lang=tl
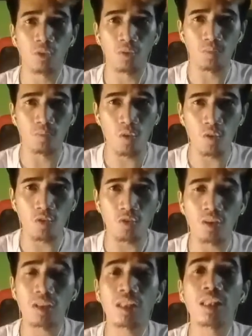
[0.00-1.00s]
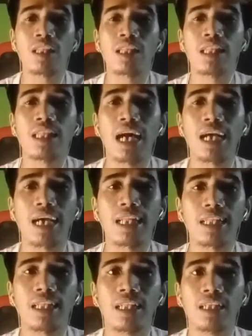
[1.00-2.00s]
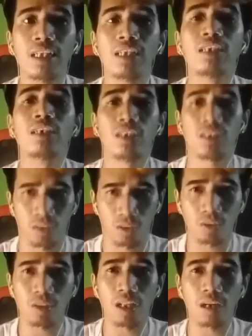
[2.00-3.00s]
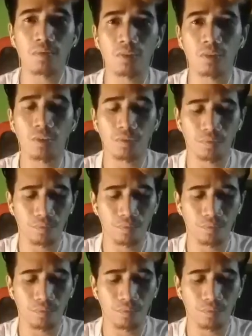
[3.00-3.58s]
Hukbong Dagat. Good luck po.